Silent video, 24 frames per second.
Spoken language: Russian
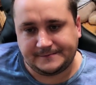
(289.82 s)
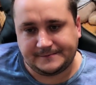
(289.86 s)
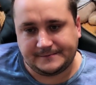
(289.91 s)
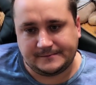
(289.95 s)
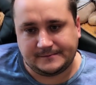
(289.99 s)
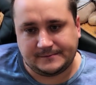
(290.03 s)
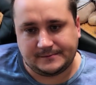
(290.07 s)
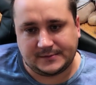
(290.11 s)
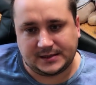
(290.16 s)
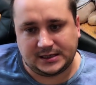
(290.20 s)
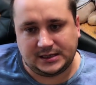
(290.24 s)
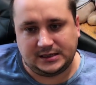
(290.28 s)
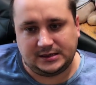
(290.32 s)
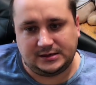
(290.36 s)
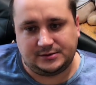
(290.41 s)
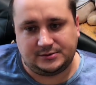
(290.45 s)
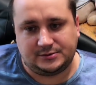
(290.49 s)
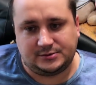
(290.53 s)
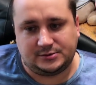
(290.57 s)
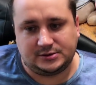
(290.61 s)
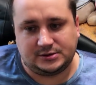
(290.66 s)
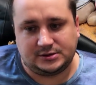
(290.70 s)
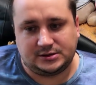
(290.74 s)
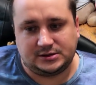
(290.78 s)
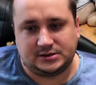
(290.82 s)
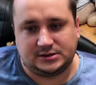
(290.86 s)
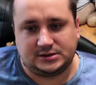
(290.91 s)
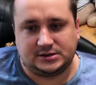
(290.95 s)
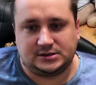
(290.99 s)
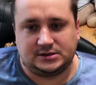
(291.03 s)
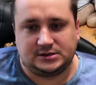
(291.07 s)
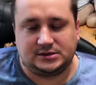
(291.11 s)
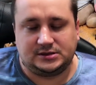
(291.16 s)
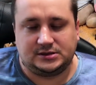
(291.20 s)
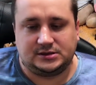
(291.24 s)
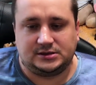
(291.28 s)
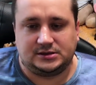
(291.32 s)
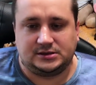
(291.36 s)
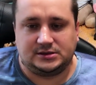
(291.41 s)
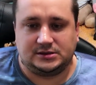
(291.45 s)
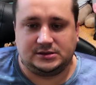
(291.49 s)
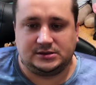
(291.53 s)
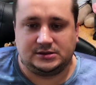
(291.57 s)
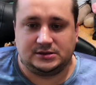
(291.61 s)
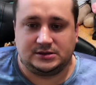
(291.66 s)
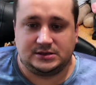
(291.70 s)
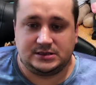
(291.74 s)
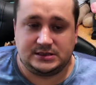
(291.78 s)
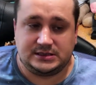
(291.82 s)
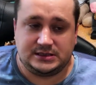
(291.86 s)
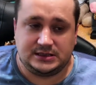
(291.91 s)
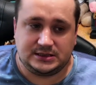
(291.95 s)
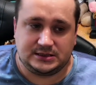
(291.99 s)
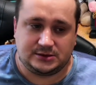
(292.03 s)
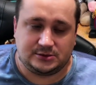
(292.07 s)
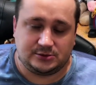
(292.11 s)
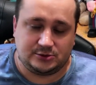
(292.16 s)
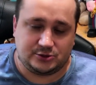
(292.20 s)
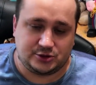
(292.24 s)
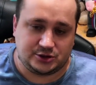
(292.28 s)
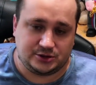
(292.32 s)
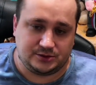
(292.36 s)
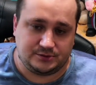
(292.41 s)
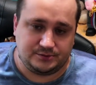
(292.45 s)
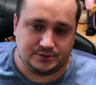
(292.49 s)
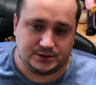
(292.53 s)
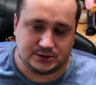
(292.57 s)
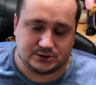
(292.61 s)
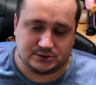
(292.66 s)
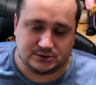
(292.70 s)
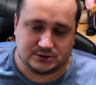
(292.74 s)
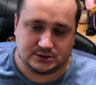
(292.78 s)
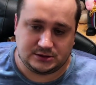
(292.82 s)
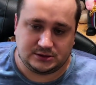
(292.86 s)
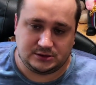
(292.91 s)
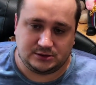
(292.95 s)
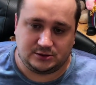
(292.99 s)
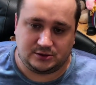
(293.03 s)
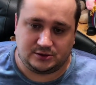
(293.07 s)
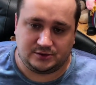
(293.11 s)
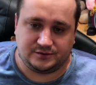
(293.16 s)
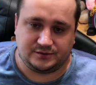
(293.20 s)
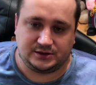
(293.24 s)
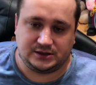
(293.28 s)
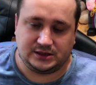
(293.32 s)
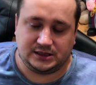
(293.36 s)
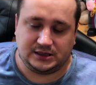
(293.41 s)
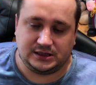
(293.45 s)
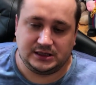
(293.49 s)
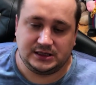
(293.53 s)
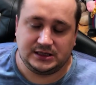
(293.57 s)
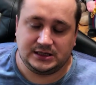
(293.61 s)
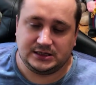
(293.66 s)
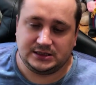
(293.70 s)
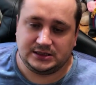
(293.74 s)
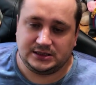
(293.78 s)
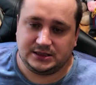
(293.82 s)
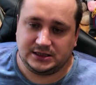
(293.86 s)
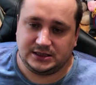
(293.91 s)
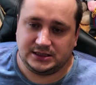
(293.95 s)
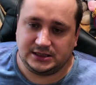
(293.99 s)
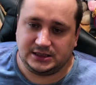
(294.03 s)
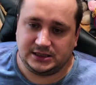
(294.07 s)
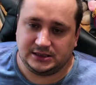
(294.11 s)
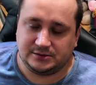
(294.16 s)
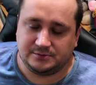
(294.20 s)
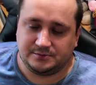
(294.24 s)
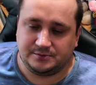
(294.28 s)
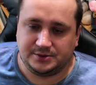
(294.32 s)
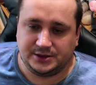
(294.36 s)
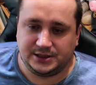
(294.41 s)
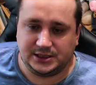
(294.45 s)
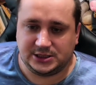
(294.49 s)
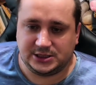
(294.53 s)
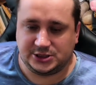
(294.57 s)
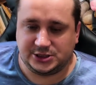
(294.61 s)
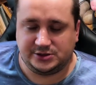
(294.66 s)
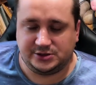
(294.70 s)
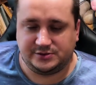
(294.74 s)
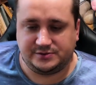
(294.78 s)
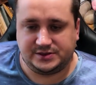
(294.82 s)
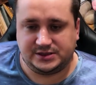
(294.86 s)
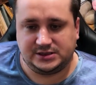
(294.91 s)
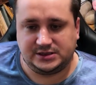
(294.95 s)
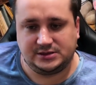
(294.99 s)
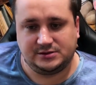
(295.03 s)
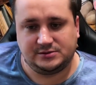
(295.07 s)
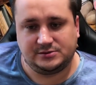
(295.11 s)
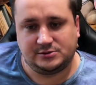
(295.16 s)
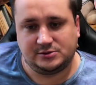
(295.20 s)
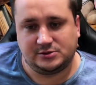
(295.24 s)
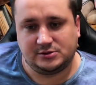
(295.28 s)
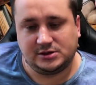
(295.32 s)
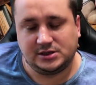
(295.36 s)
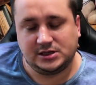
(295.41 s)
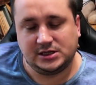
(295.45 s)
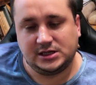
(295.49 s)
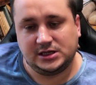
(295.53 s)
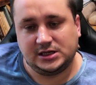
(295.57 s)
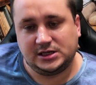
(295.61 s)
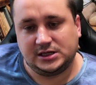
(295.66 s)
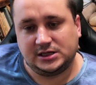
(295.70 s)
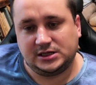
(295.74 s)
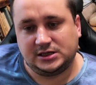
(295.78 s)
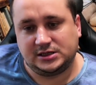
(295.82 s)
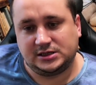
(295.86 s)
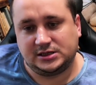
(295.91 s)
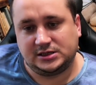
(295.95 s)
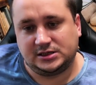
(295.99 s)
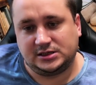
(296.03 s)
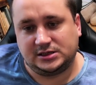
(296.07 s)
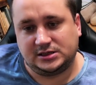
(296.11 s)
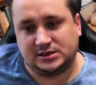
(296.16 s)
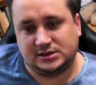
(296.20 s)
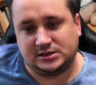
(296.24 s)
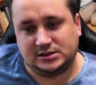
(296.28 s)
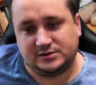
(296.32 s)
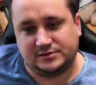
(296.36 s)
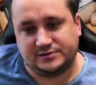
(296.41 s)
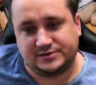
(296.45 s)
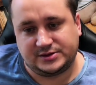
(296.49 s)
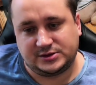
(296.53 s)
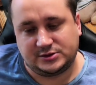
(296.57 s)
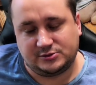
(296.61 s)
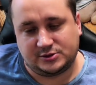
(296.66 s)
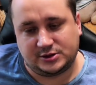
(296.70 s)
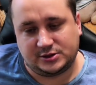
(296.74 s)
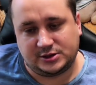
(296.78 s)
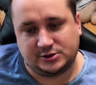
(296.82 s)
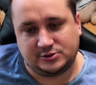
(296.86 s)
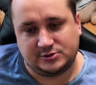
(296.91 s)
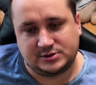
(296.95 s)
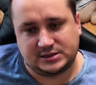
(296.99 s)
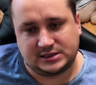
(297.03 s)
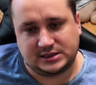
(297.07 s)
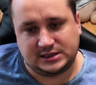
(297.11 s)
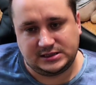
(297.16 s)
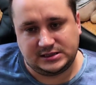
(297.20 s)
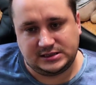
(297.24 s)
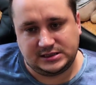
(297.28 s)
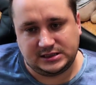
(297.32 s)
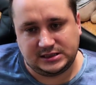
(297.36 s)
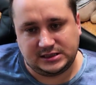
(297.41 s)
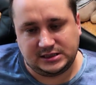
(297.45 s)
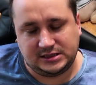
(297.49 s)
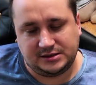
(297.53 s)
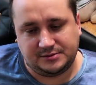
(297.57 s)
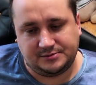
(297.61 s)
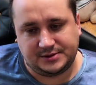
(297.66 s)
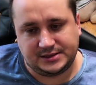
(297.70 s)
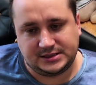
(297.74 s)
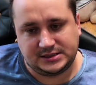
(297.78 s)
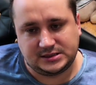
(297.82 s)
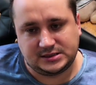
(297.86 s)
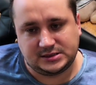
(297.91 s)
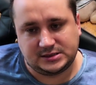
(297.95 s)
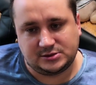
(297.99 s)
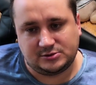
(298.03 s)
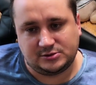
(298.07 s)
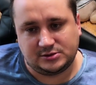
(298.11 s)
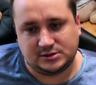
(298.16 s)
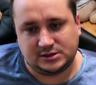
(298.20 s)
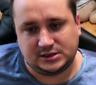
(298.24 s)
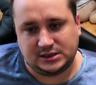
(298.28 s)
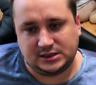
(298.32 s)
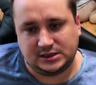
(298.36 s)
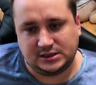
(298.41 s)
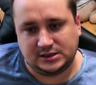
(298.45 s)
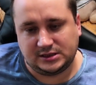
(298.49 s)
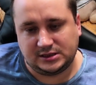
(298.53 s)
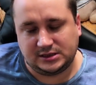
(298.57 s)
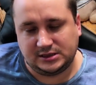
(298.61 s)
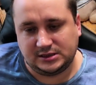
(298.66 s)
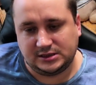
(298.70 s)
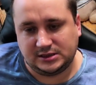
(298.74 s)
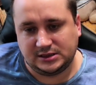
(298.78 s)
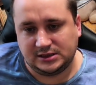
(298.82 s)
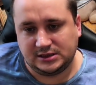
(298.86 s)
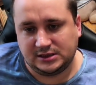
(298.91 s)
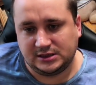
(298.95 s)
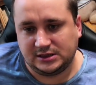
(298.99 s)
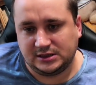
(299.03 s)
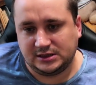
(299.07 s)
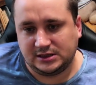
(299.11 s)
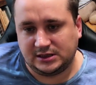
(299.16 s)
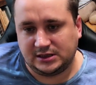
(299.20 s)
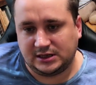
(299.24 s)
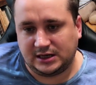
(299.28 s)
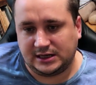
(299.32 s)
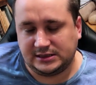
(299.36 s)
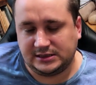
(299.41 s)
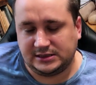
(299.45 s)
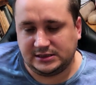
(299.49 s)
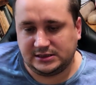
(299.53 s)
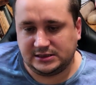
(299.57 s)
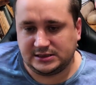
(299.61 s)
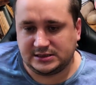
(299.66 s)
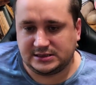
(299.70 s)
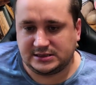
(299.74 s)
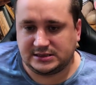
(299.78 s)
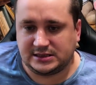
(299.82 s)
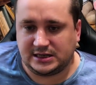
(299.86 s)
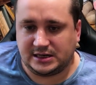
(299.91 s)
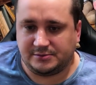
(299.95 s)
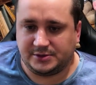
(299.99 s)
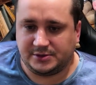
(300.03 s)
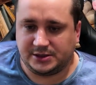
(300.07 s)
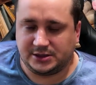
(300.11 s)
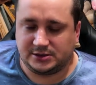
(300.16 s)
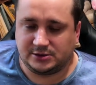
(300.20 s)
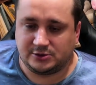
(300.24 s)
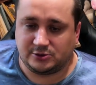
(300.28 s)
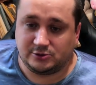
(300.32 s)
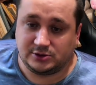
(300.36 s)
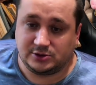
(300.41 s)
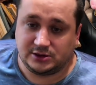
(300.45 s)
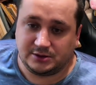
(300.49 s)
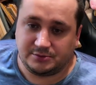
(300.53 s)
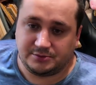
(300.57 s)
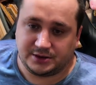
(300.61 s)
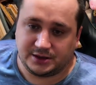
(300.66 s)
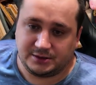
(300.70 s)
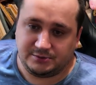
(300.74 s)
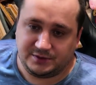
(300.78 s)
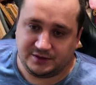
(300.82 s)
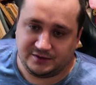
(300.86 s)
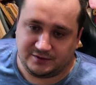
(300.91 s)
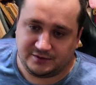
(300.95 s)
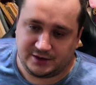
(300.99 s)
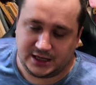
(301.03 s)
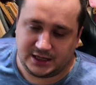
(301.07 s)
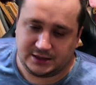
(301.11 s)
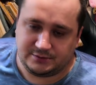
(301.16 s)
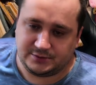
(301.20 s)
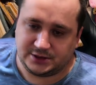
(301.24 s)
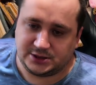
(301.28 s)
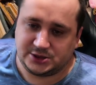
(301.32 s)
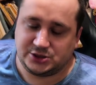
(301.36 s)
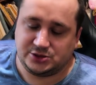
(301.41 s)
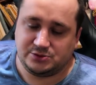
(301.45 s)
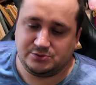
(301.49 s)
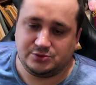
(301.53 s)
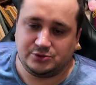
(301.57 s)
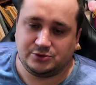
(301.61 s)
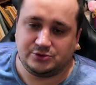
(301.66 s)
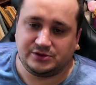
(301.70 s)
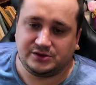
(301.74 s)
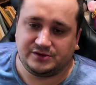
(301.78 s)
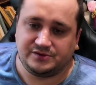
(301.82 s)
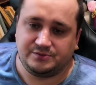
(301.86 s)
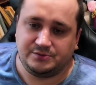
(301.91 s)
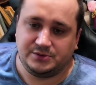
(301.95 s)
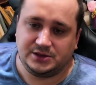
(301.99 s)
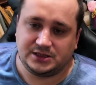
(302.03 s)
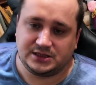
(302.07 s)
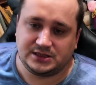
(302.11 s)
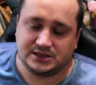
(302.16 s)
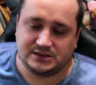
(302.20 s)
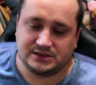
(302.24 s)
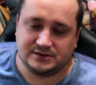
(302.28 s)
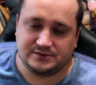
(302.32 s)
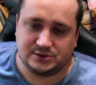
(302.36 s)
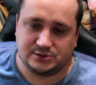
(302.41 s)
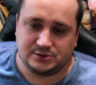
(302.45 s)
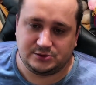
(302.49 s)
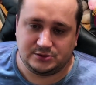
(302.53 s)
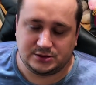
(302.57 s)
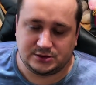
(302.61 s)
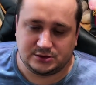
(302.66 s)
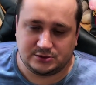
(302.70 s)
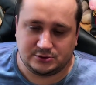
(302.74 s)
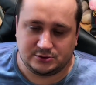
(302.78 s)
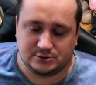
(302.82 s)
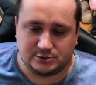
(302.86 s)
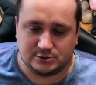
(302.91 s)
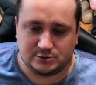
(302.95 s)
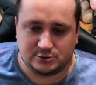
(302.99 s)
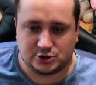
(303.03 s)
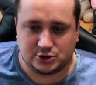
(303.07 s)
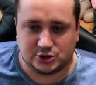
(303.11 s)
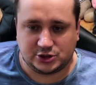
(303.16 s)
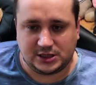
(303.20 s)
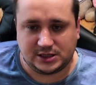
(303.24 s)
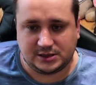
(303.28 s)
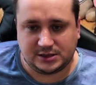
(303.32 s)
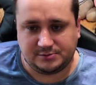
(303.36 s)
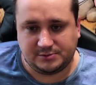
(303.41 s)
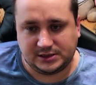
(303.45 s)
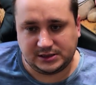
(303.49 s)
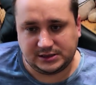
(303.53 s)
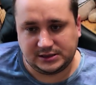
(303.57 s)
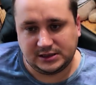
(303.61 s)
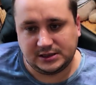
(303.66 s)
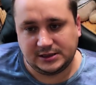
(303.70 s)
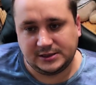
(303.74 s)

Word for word: Вот а, здесь тоже, безусловно, Крен прежде всего в сторону стратегии позиционной игры. Один из самых трудно пробиваемых чемпионов мира за всю историю шахмат.